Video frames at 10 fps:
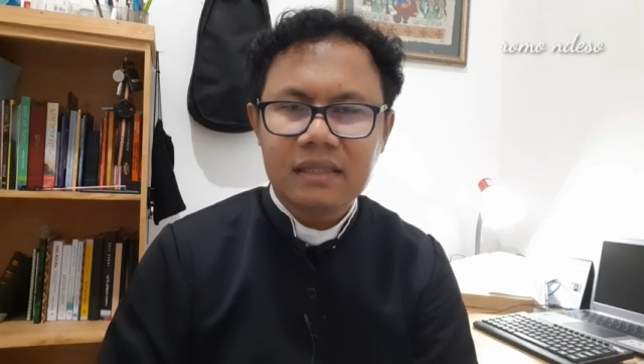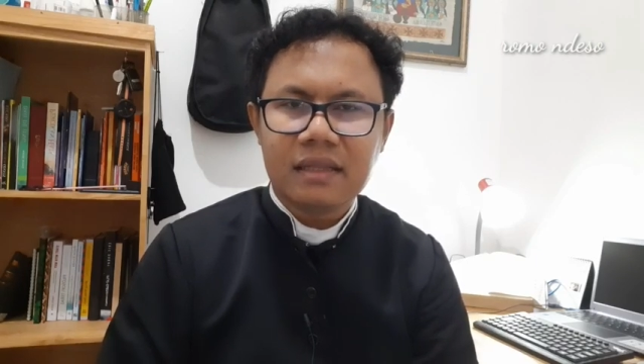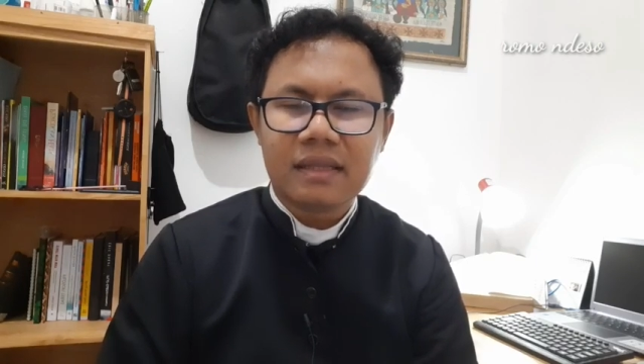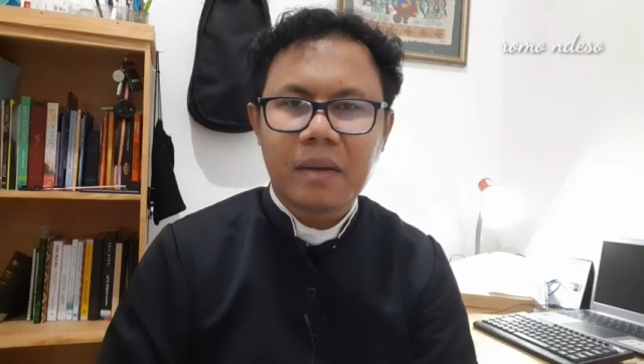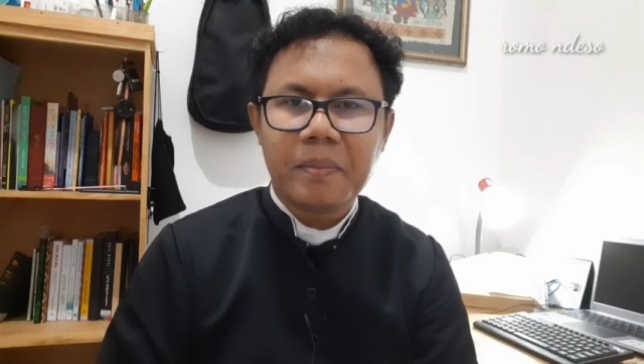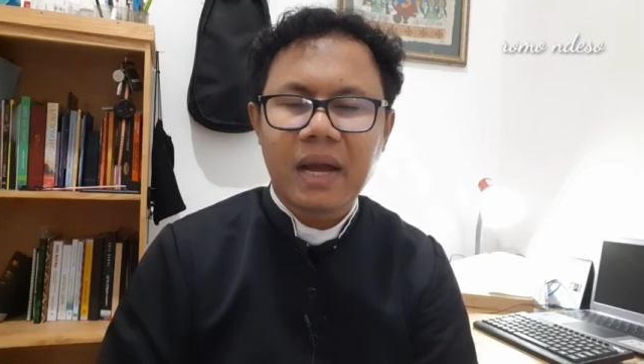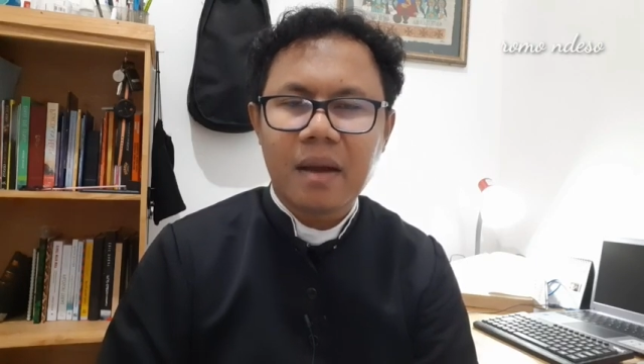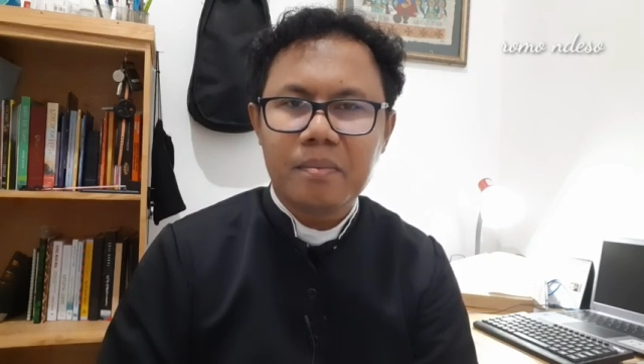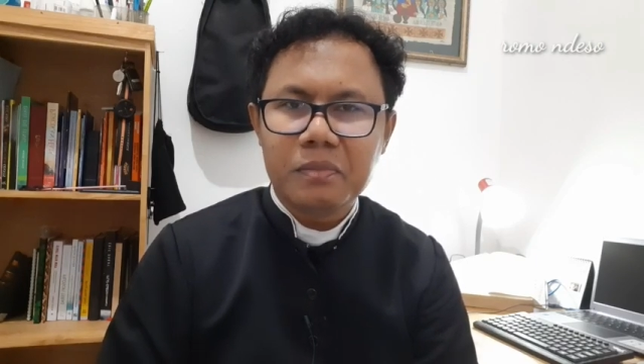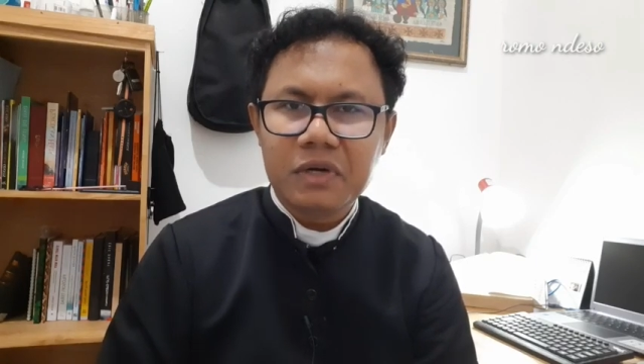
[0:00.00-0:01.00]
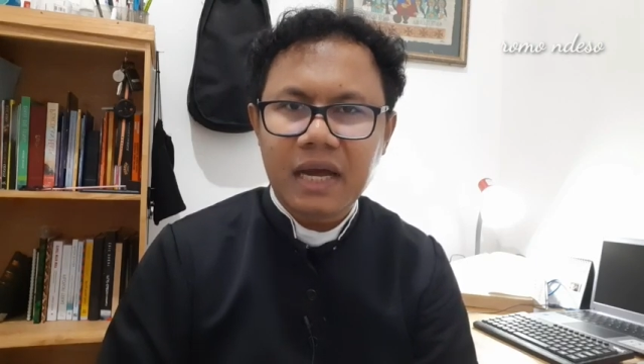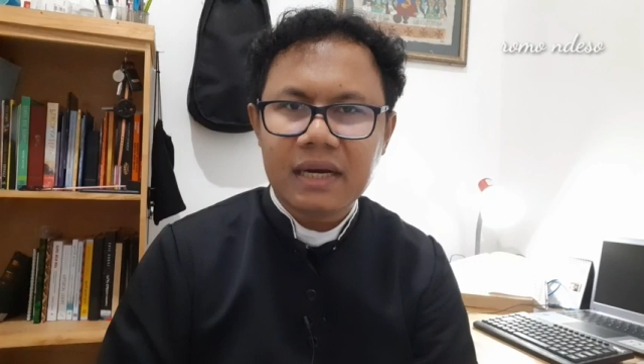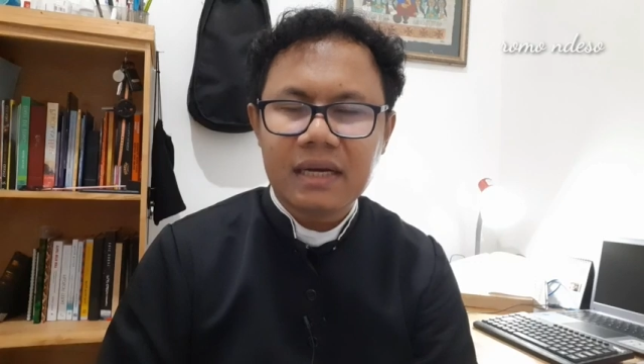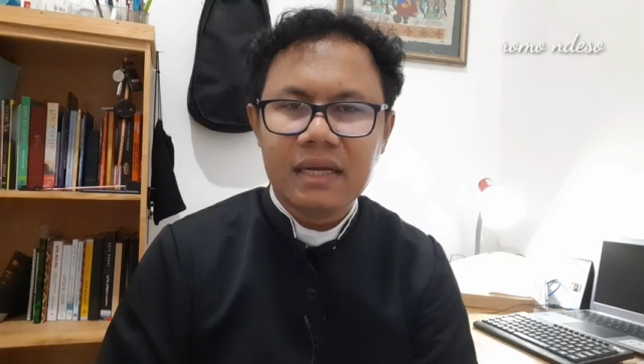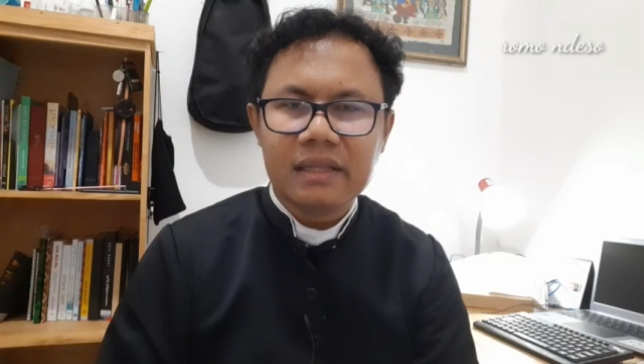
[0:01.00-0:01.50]
tentang
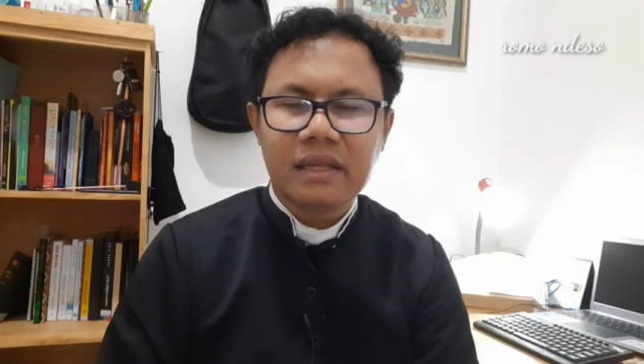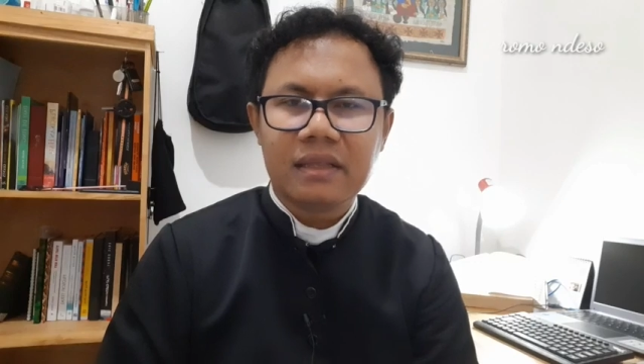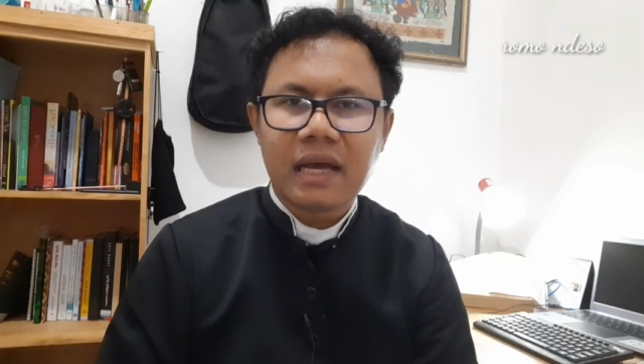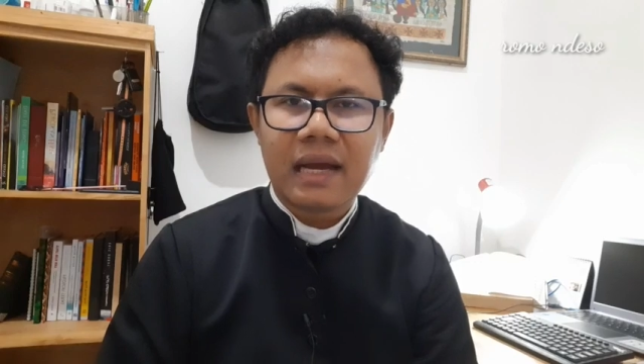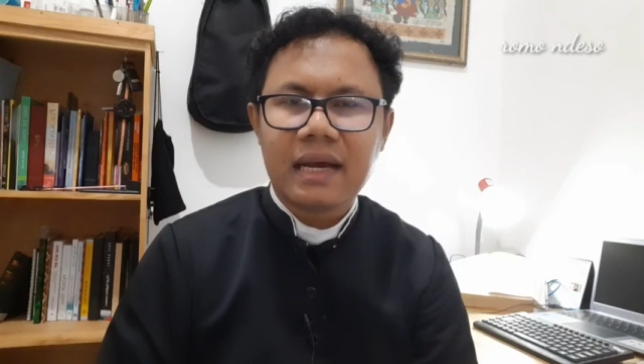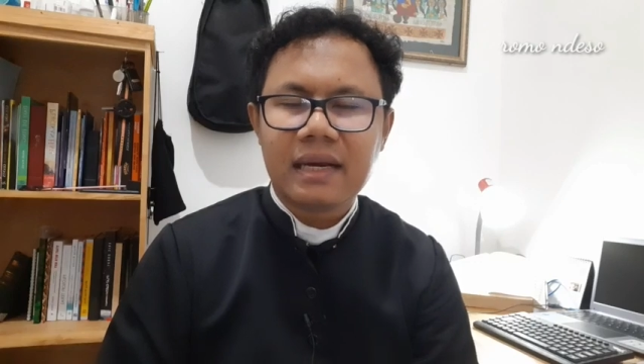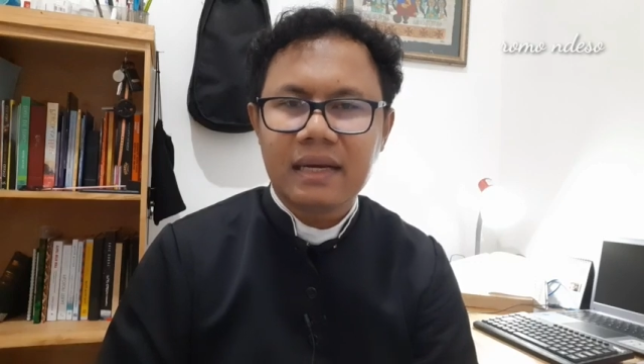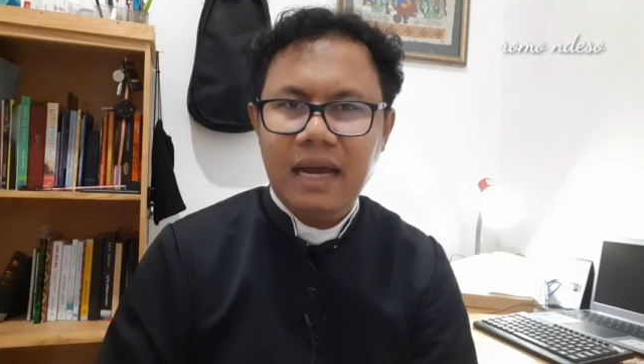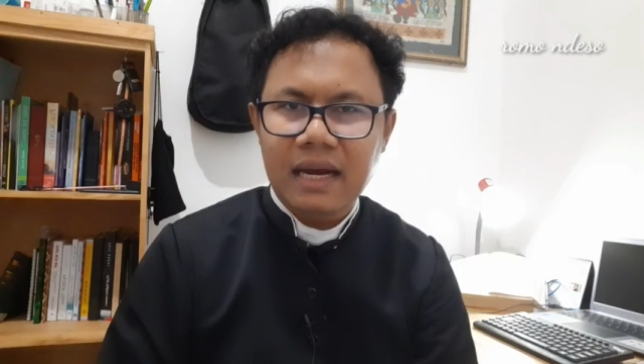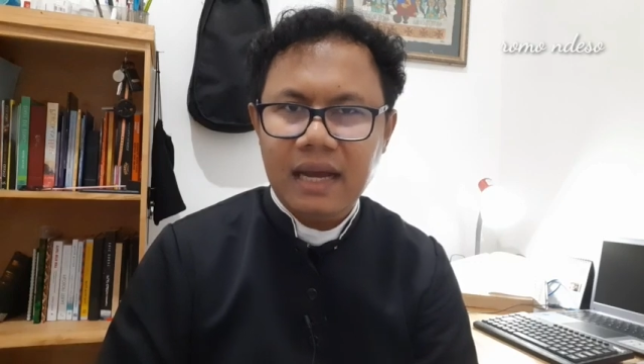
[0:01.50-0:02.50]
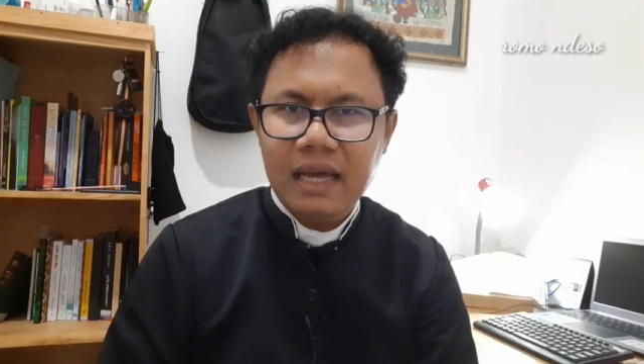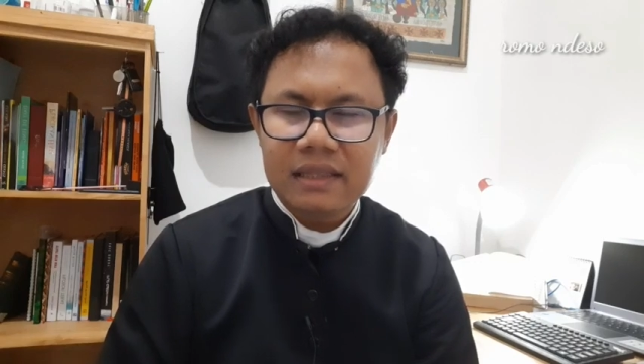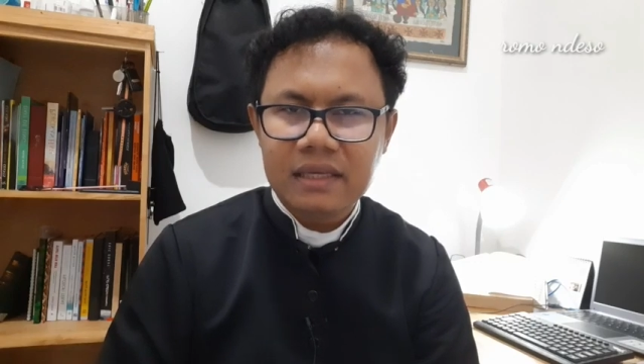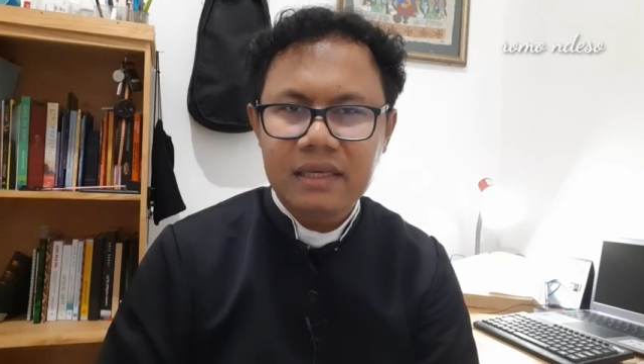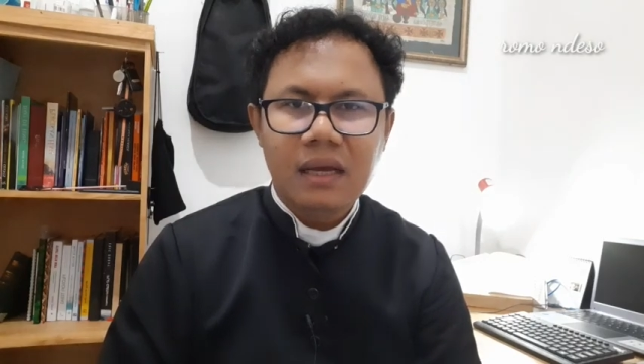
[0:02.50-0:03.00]
pengampunan, tentang kerendahan
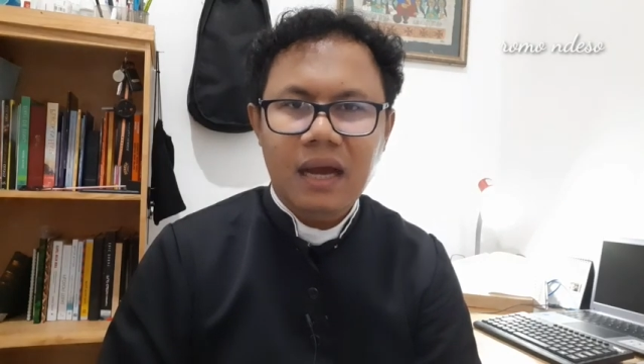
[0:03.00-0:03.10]
hati,